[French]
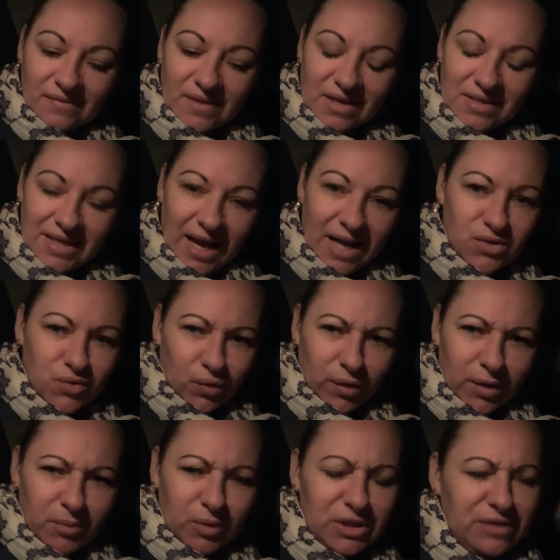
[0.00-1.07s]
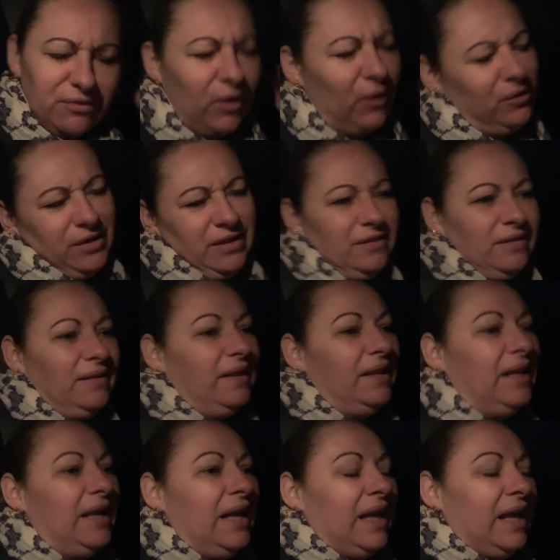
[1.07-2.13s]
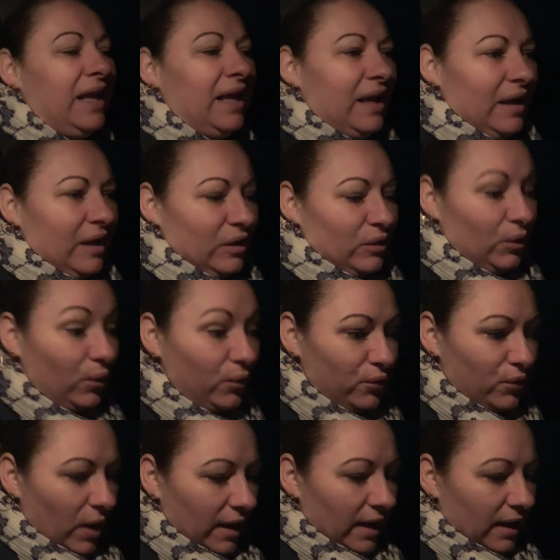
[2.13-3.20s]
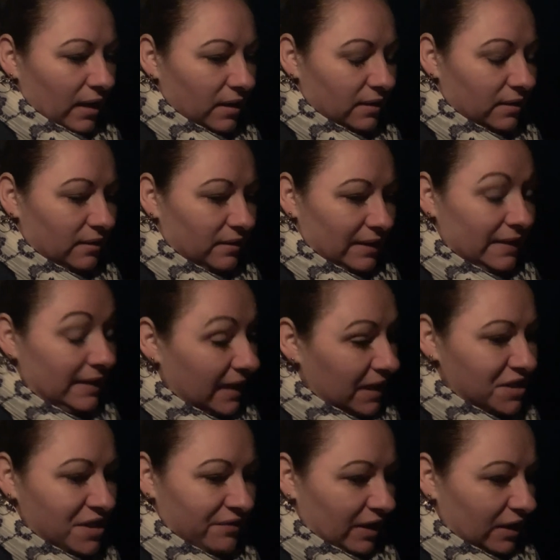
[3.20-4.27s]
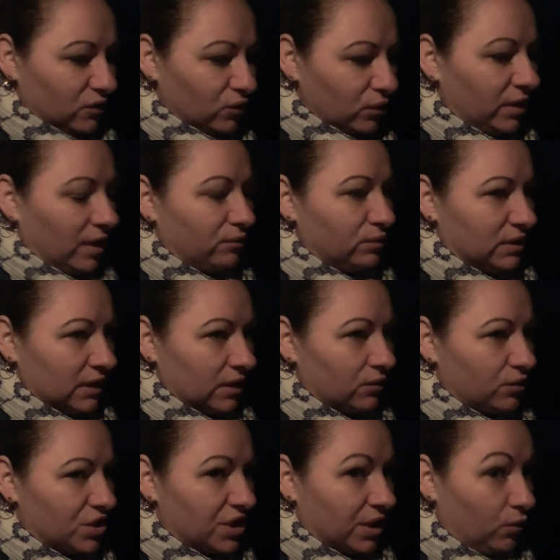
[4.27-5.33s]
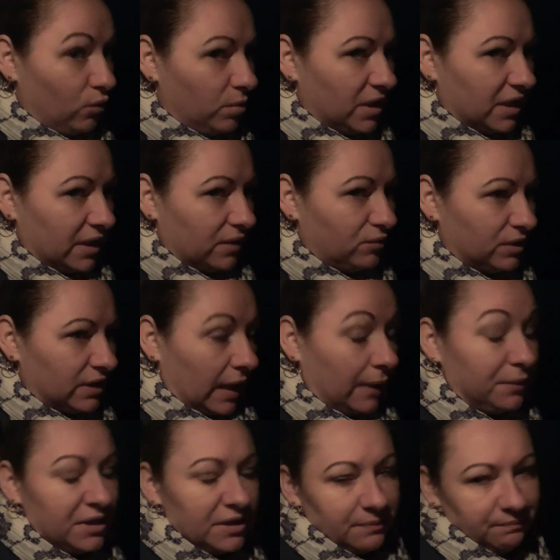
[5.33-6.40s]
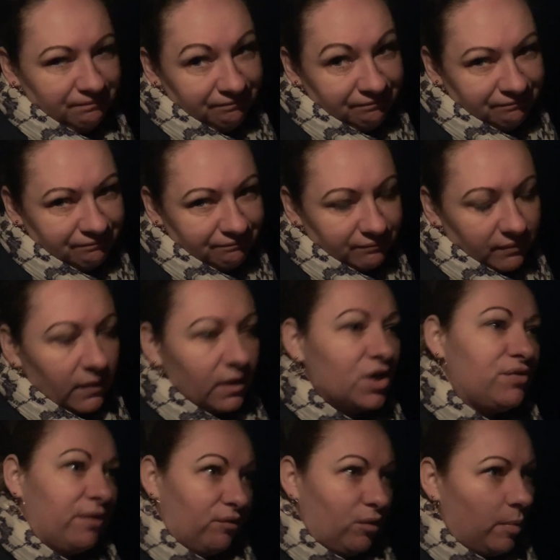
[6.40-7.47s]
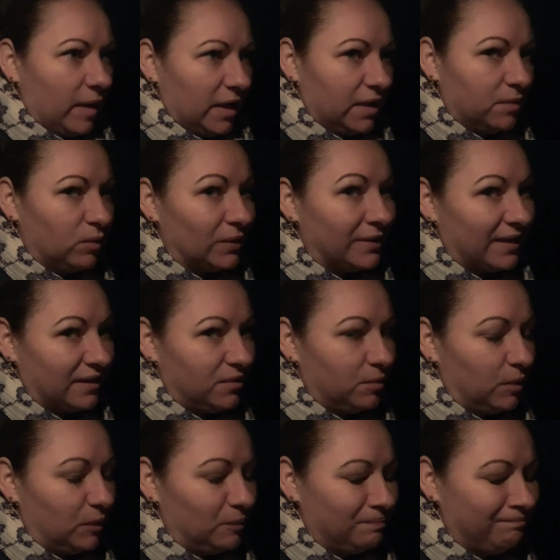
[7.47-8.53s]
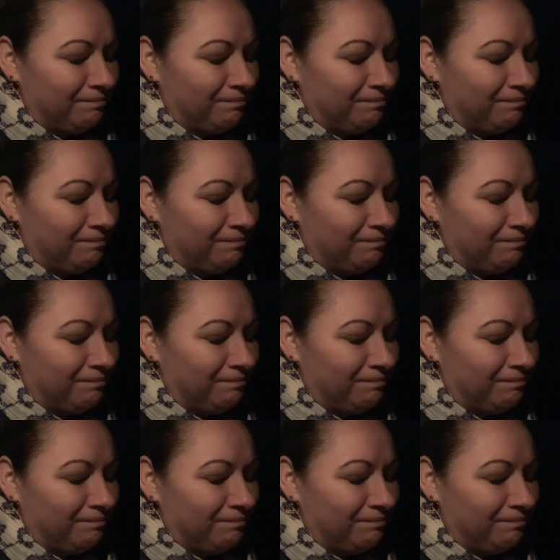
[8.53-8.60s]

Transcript: C'est rassurant et motivant, en fait. Donc voilà, euh, hier j'avais un truc à vous dire que j'ai oublié de vous dire. Ah oui, je vais vous reparler de mon traitement